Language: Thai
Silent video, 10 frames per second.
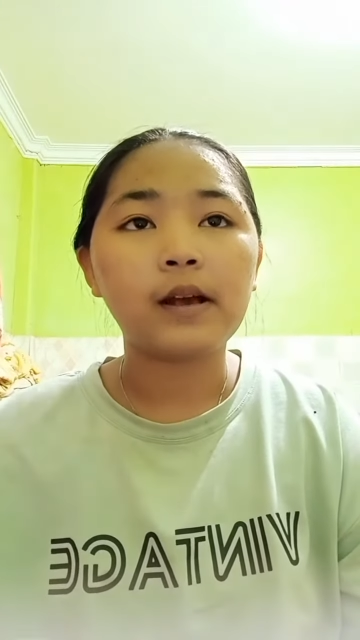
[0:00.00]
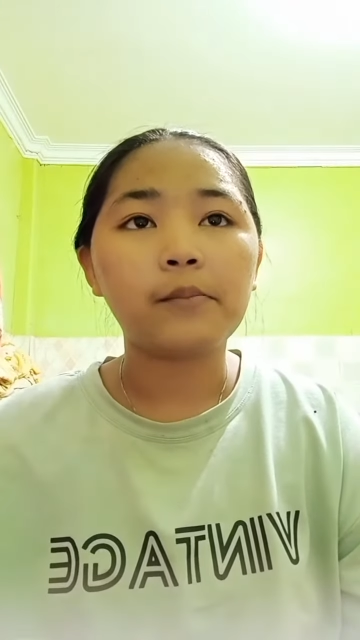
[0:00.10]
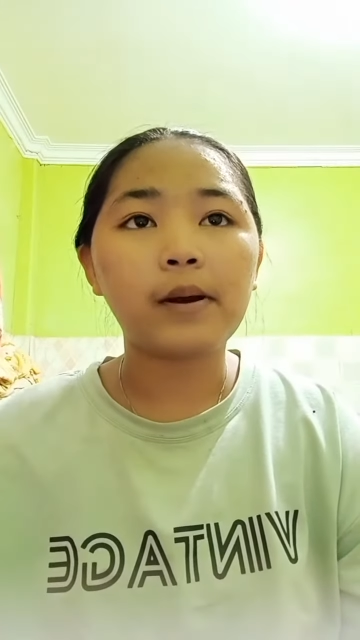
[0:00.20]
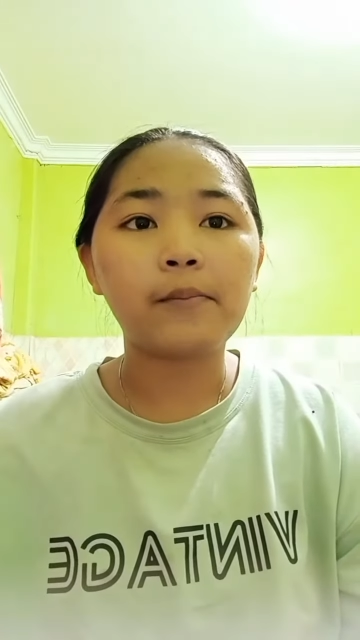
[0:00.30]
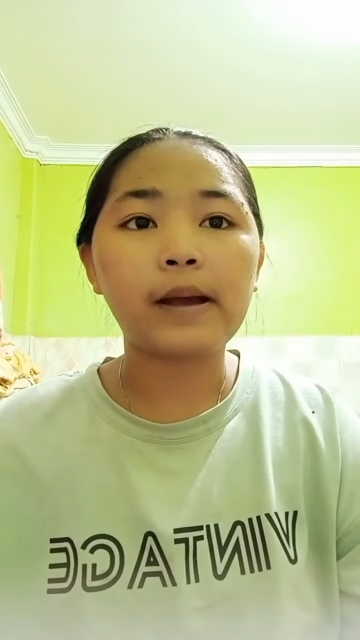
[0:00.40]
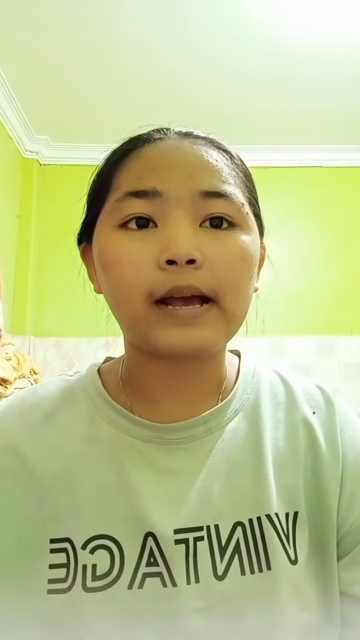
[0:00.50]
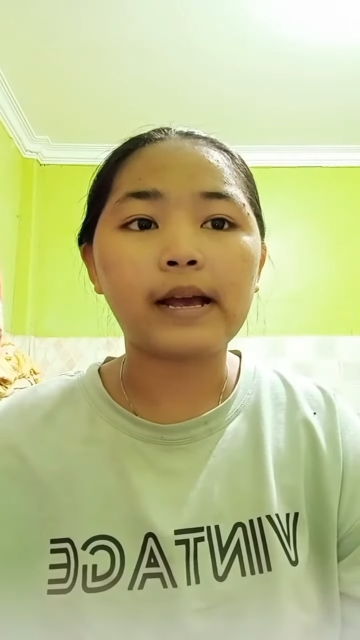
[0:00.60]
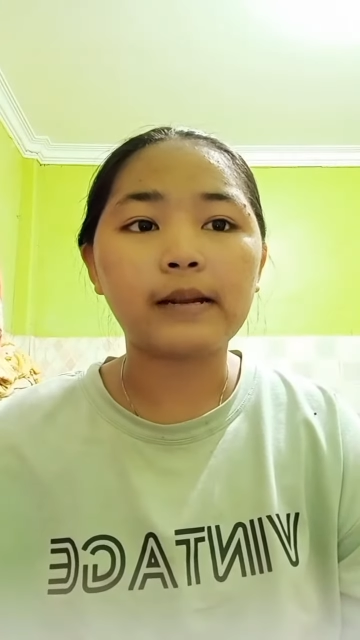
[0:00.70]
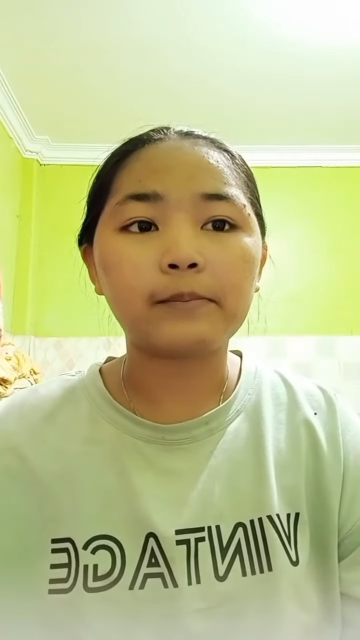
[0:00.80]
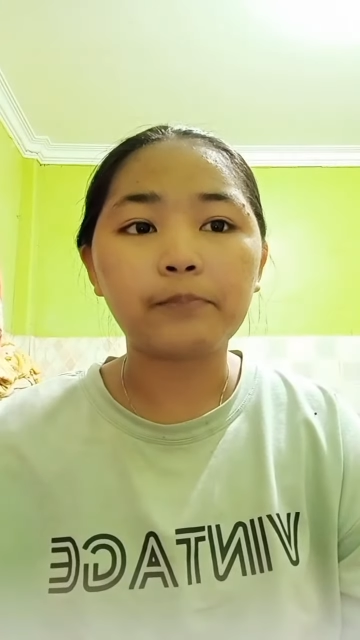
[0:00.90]
ประมาณ
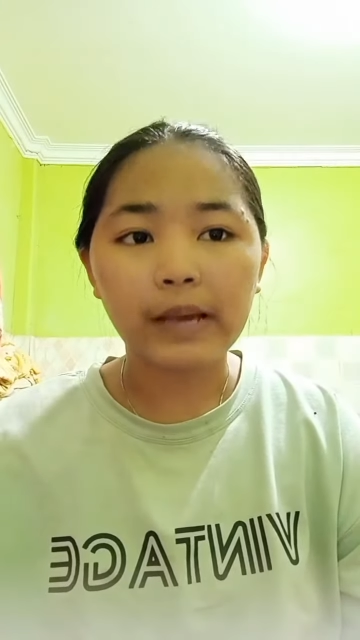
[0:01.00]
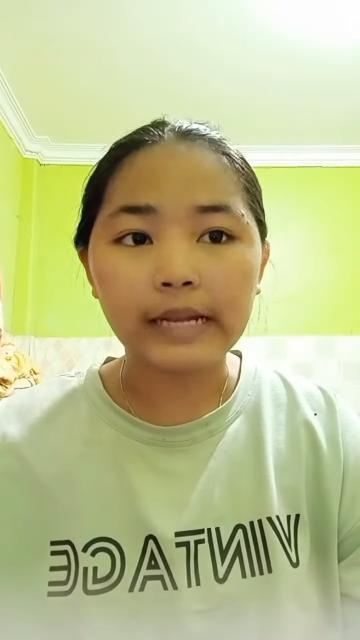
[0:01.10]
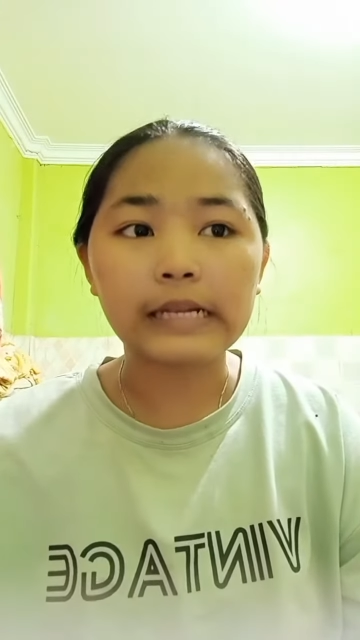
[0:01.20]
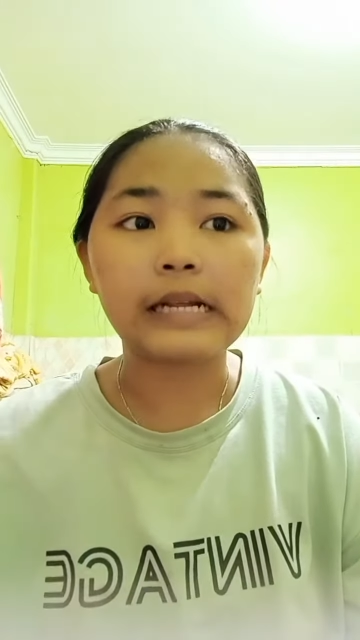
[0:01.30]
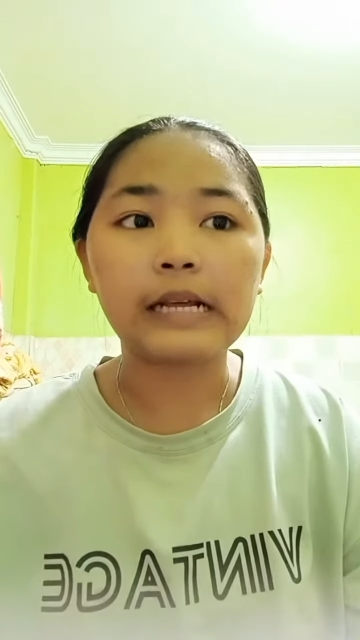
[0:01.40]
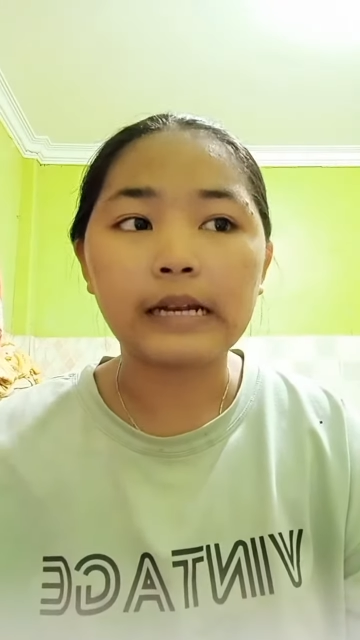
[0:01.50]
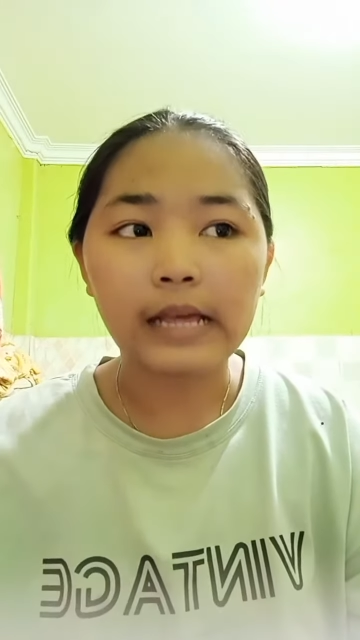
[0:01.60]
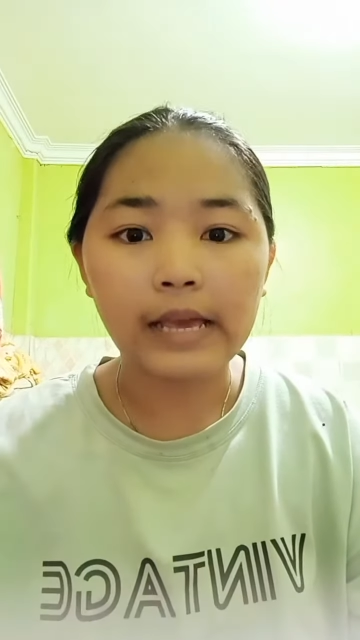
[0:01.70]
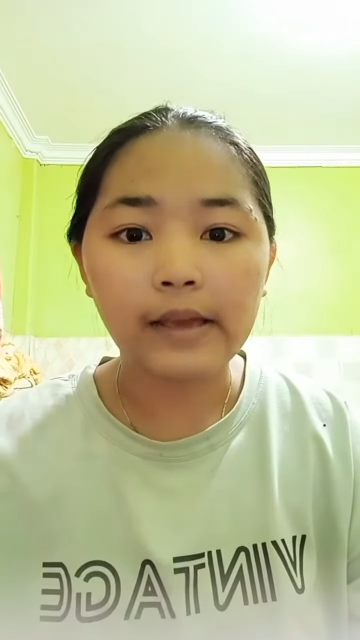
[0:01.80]
8 เดือนแล้ว